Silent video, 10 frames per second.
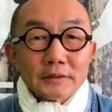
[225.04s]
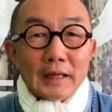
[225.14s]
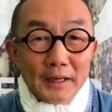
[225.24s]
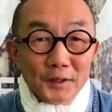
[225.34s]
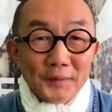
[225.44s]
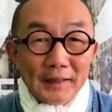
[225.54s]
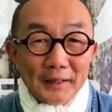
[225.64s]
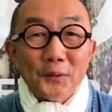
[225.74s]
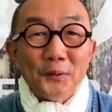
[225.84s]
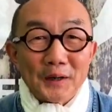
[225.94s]
最後まで
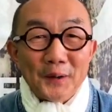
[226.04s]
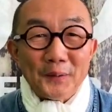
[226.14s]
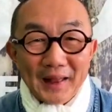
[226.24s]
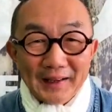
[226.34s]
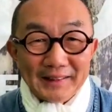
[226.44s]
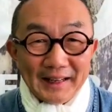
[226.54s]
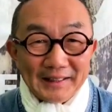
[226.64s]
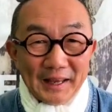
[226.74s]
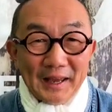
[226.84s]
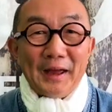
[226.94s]
動画をご覧いただい
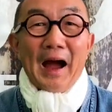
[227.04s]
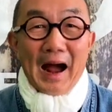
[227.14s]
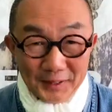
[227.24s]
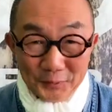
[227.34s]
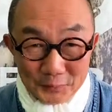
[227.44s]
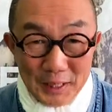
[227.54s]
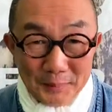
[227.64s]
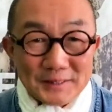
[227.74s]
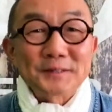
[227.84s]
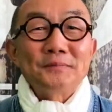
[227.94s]
てありがとうござい
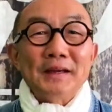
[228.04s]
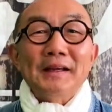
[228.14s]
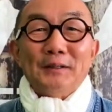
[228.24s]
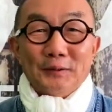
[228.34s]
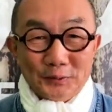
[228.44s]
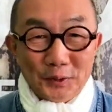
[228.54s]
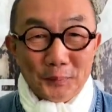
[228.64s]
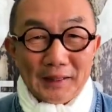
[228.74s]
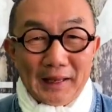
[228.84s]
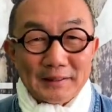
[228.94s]
ます
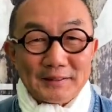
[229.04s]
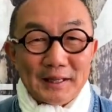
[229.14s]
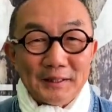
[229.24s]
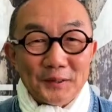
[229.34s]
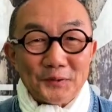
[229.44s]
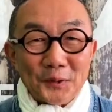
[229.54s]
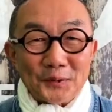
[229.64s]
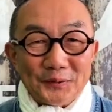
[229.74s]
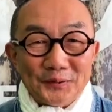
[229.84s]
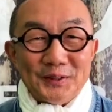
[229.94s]
グッドボタンチャンネル登
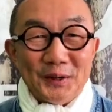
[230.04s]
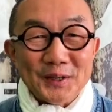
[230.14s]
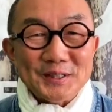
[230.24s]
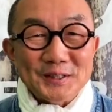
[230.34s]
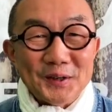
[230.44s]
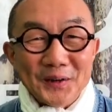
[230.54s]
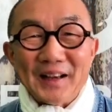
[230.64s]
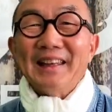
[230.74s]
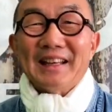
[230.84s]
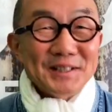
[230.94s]
録よろしくお
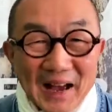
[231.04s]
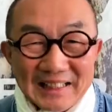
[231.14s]
願いいたしま